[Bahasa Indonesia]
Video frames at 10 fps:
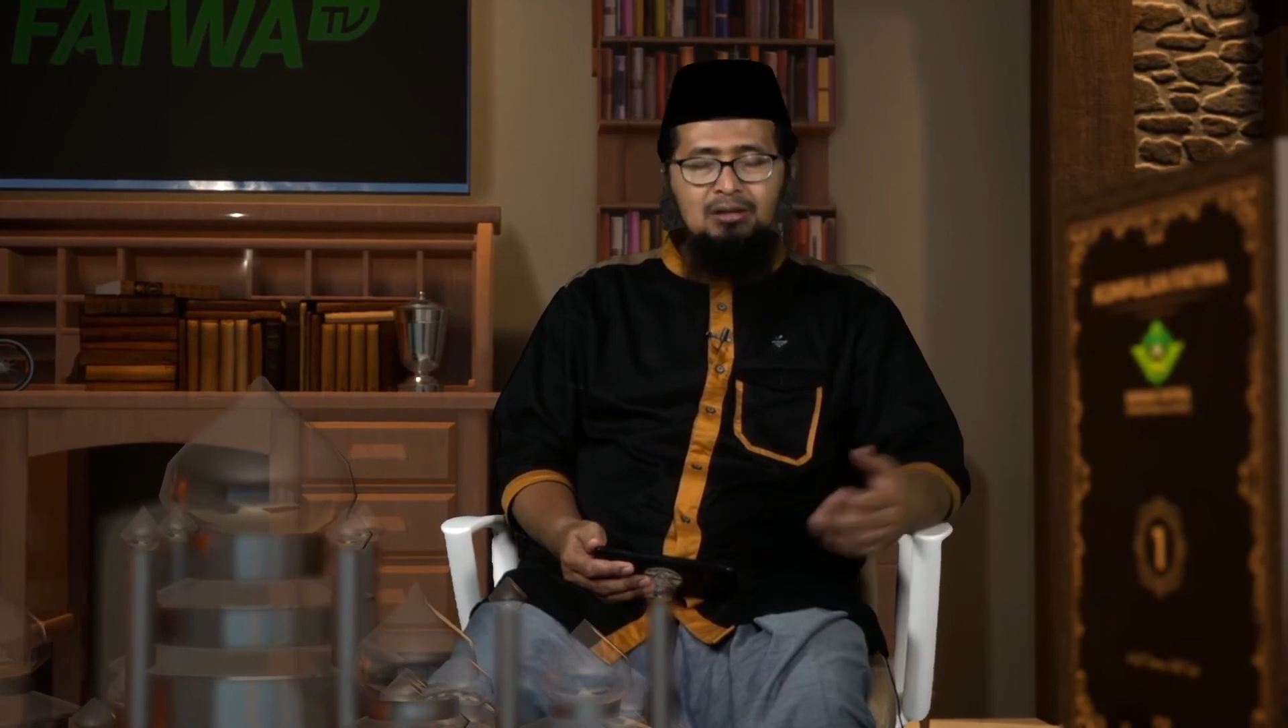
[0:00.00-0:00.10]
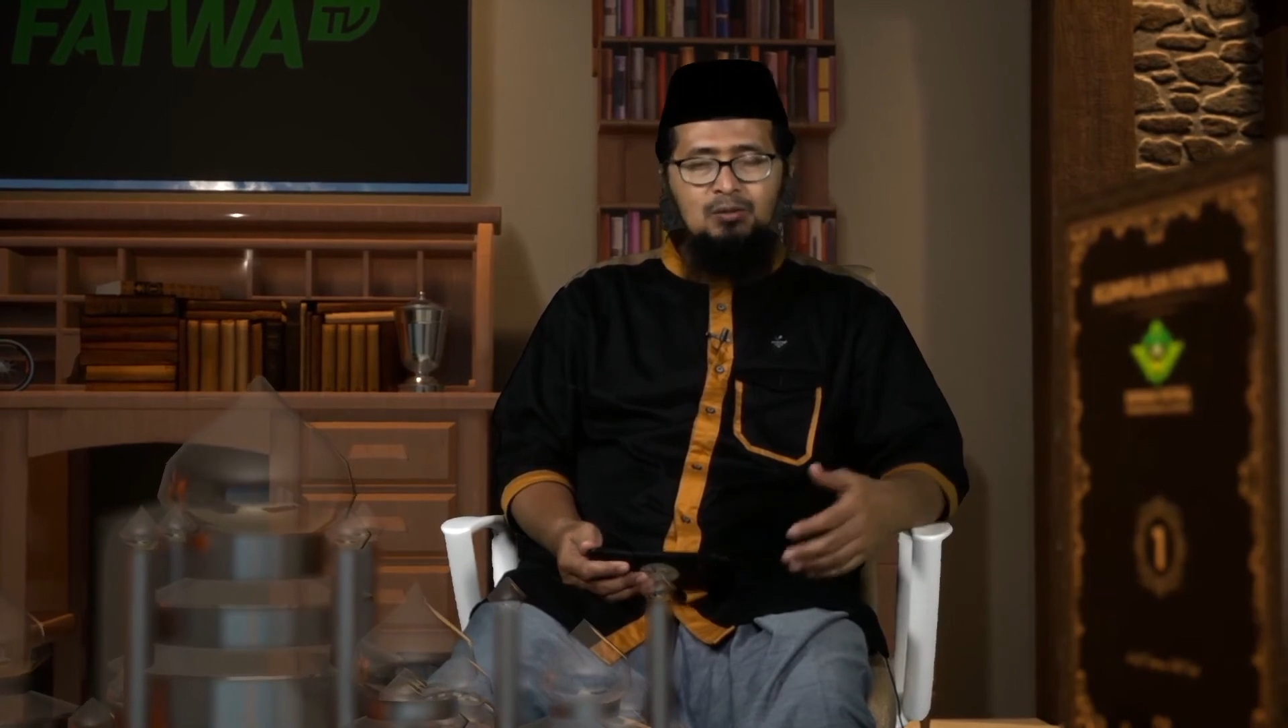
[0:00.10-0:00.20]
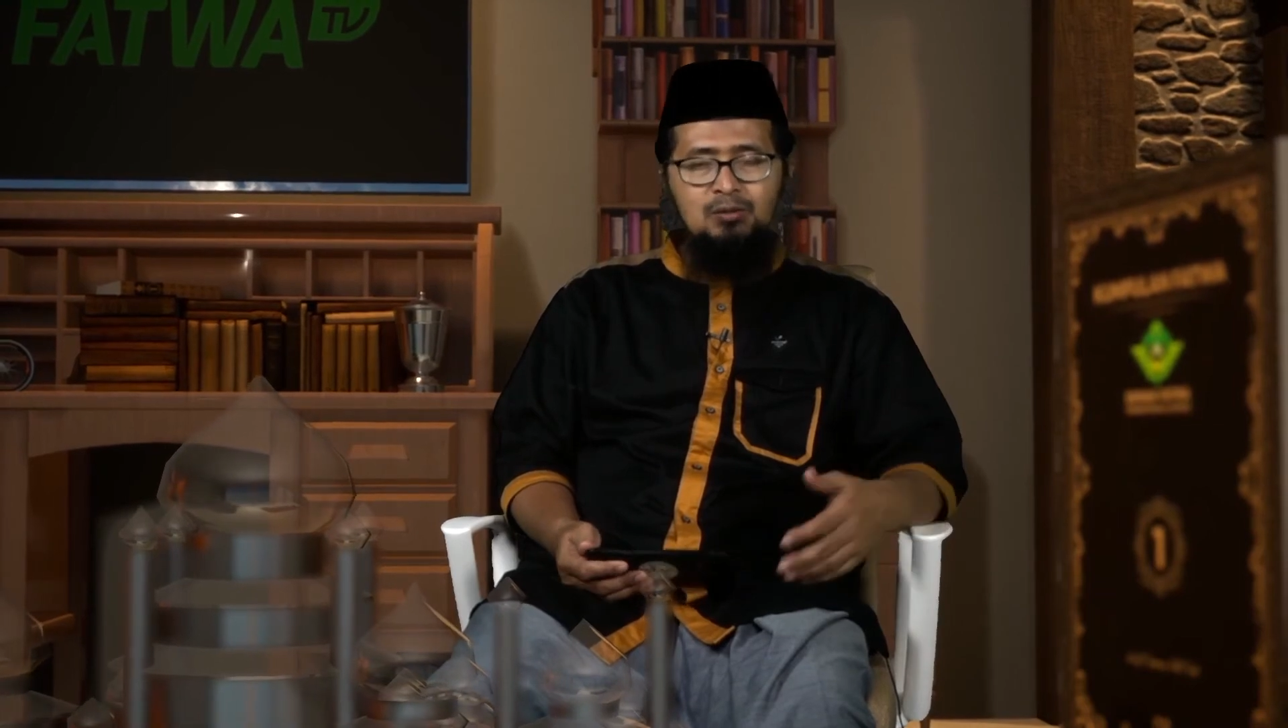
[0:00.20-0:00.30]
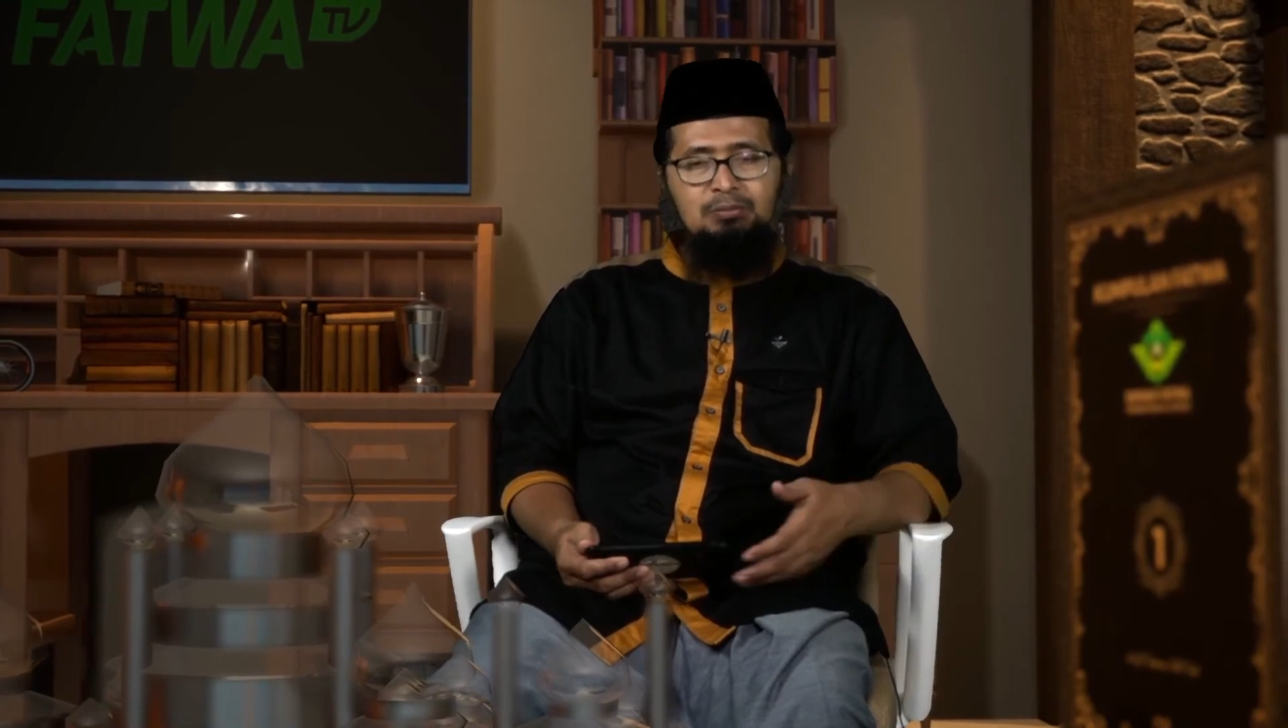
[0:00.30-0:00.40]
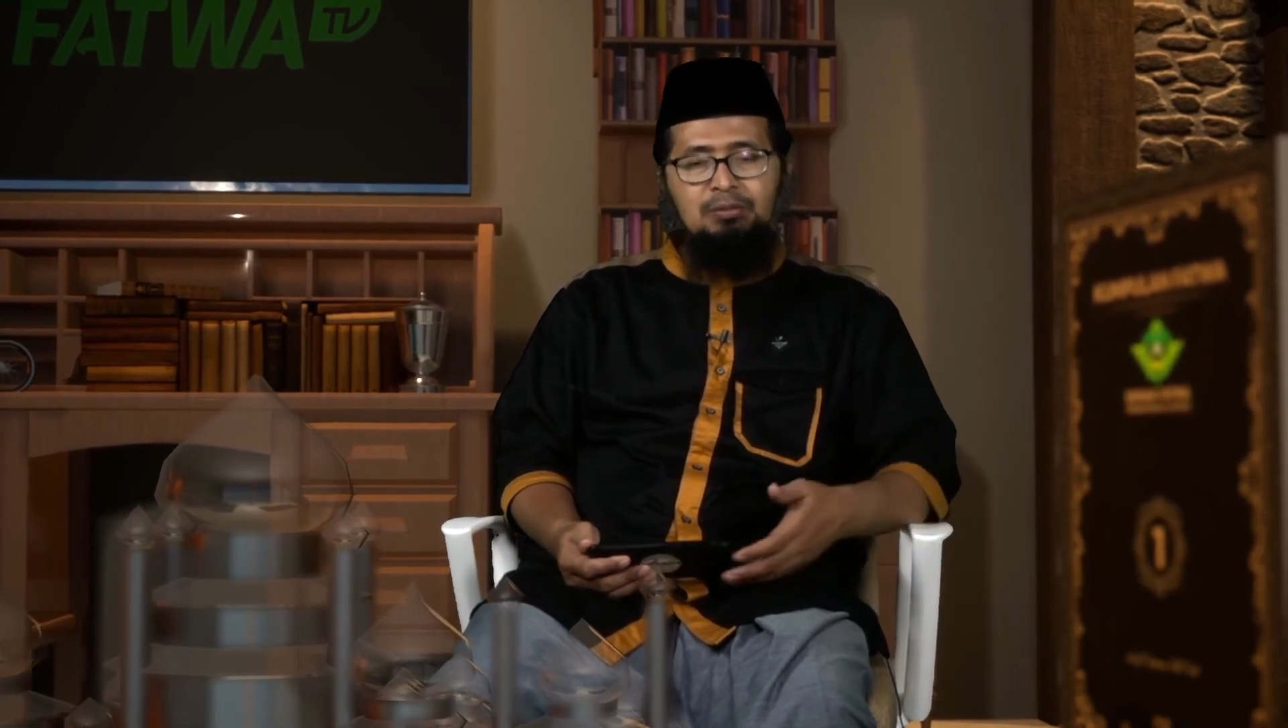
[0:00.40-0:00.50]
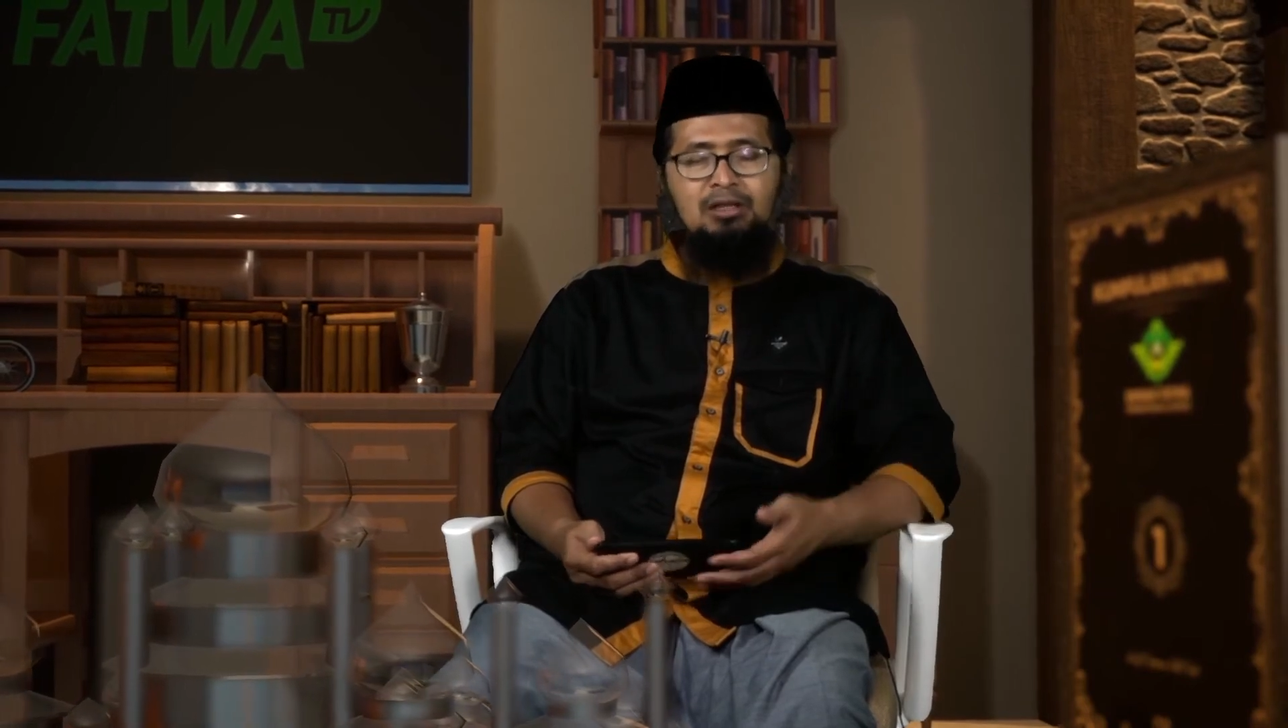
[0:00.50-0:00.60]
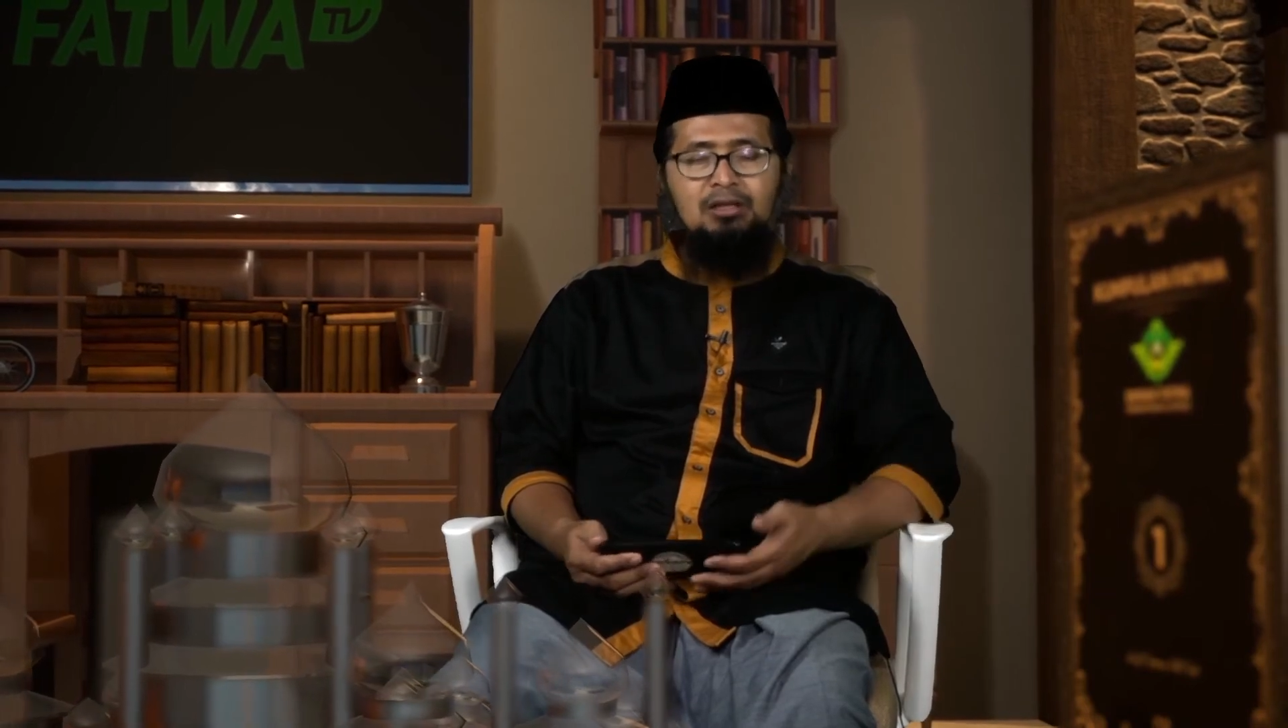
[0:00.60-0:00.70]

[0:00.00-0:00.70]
dropshipper